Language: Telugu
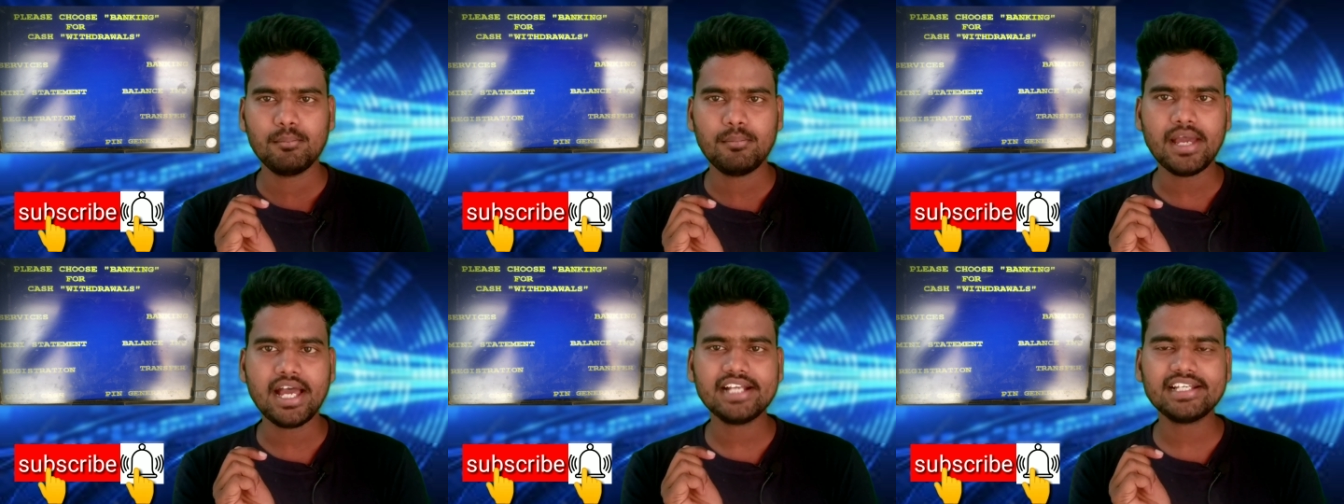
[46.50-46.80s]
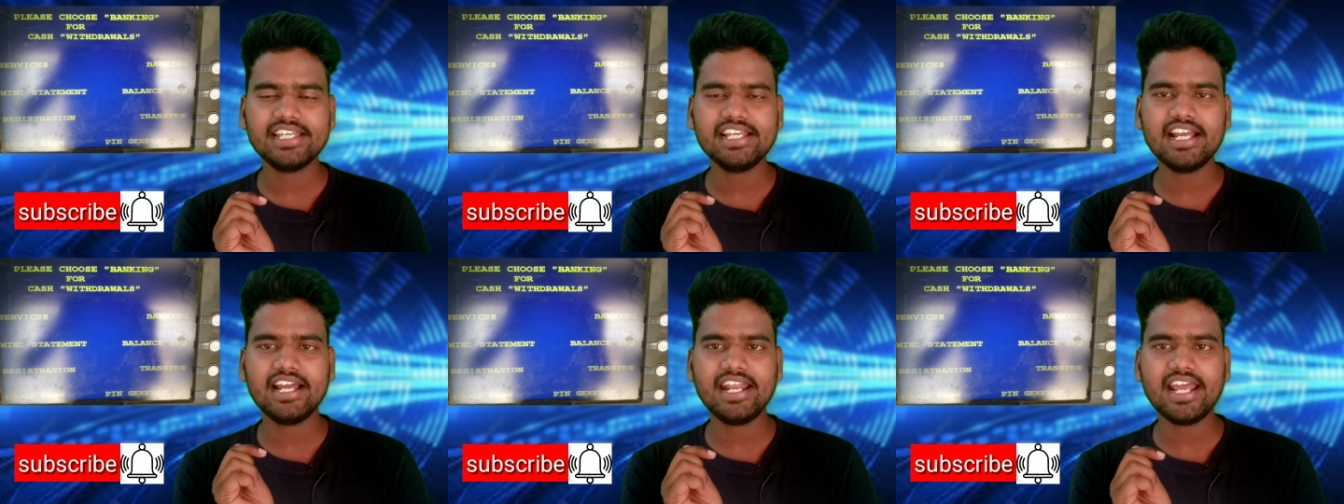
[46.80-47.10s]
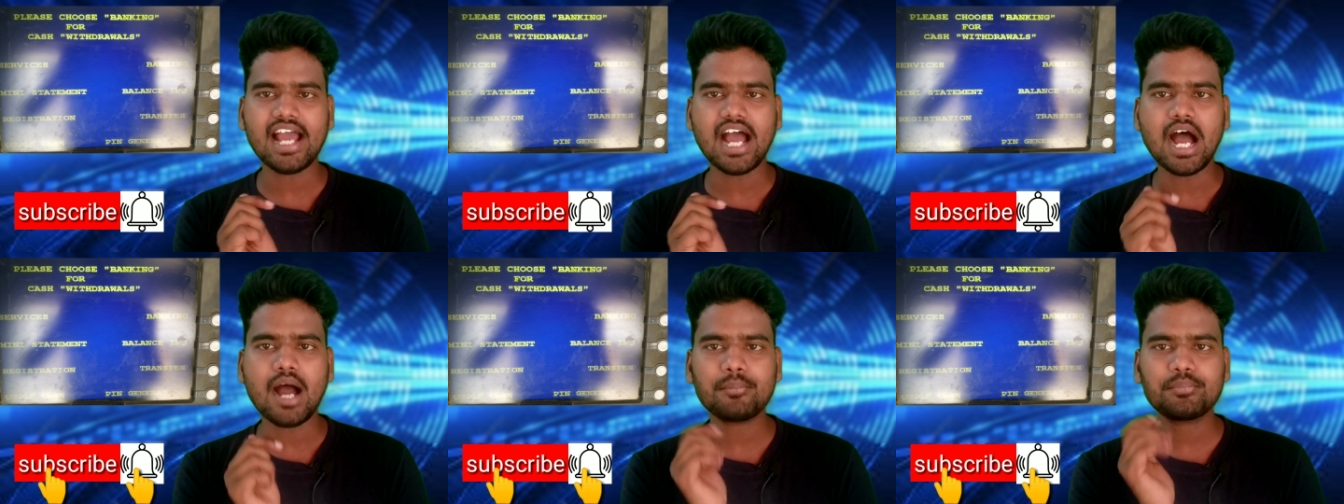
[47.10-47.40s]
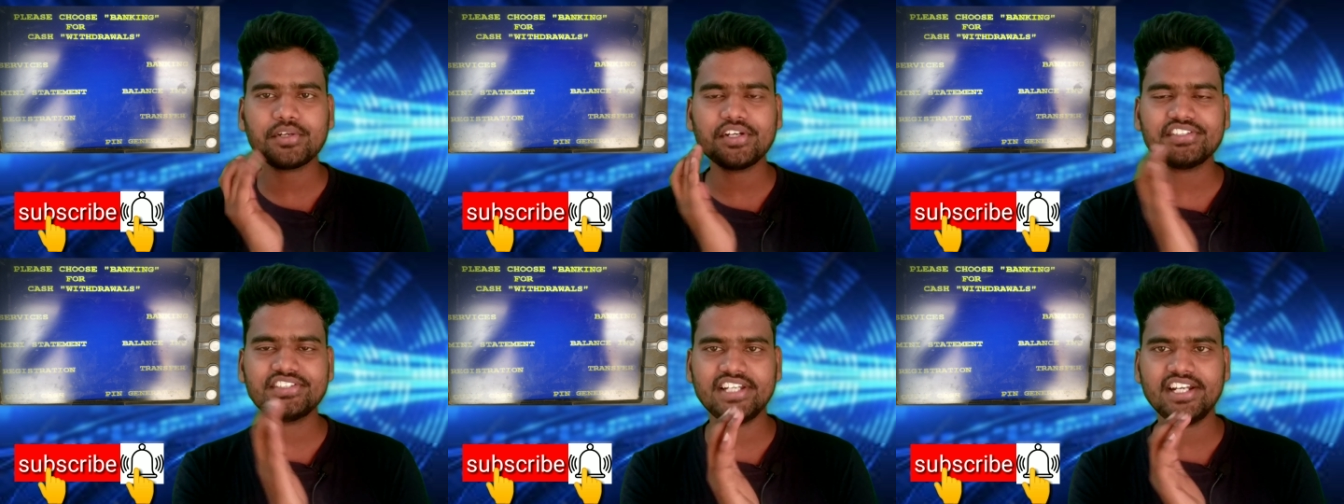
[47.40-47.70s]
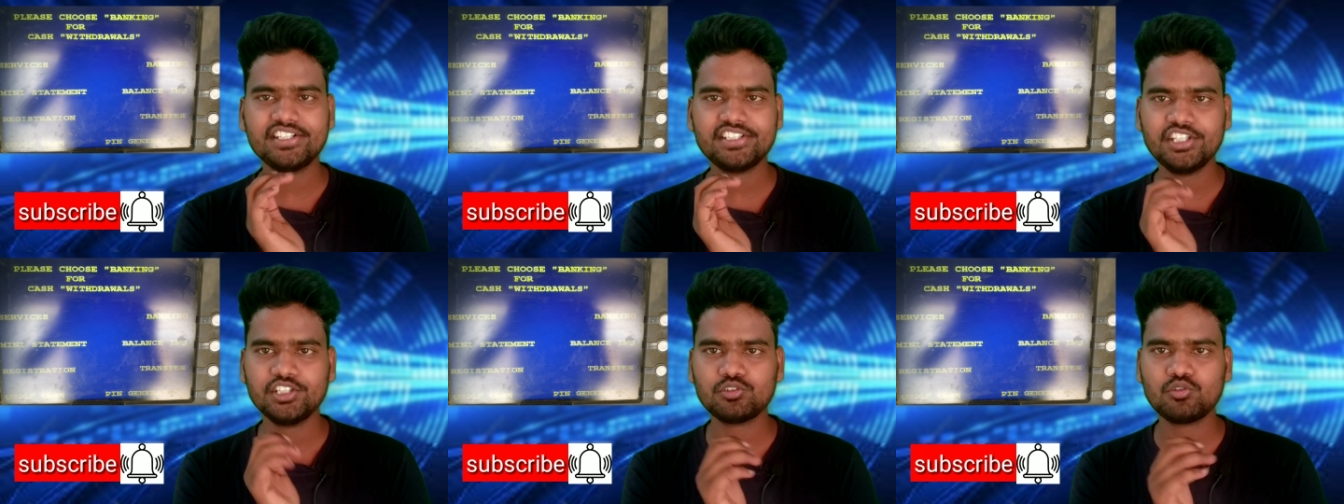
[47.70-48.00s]
బ్యాంకింగ్ అనే ఆప్షన్
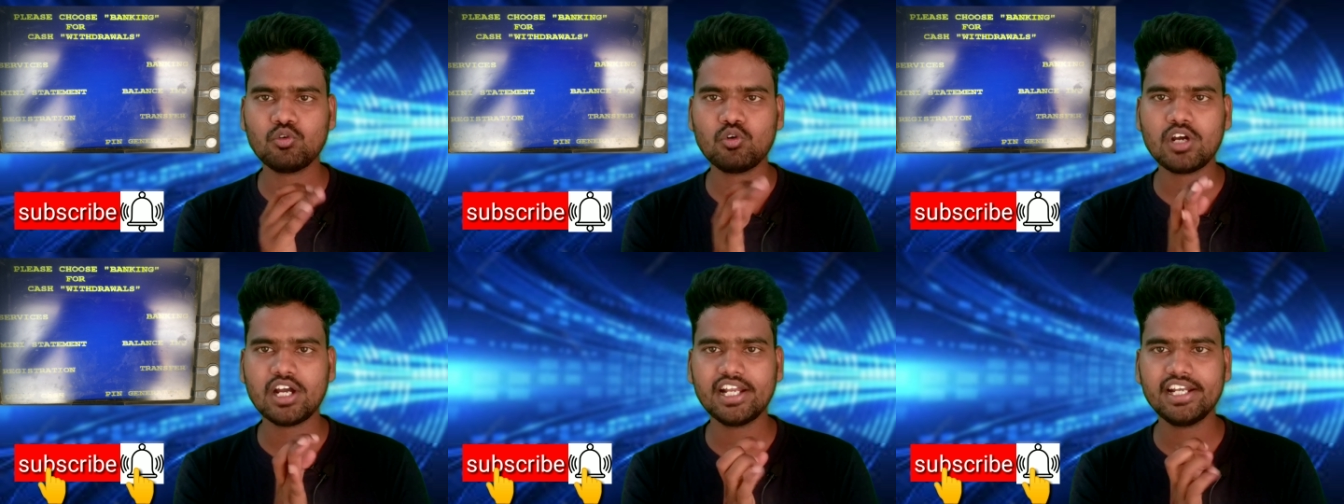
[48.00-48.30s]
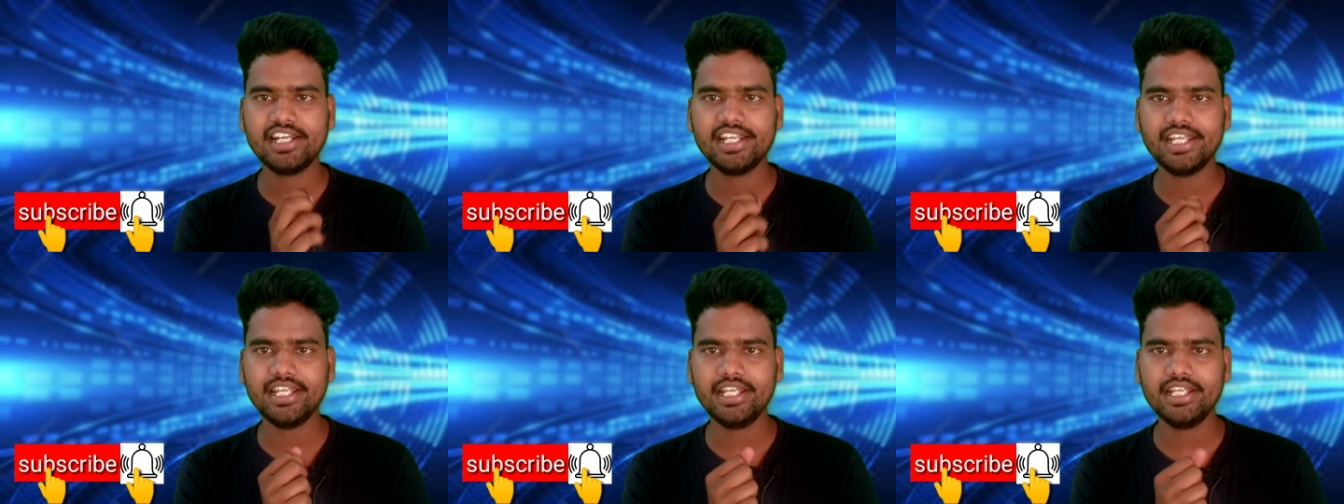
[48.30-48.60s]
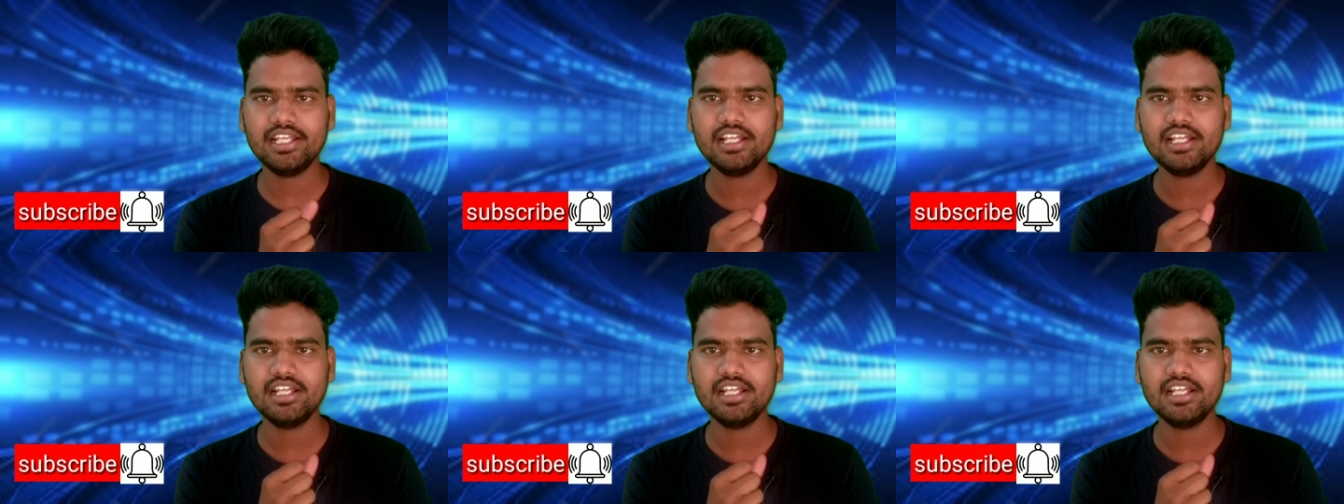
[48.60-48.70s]
సెలెక్ట్ చేసుకోగానే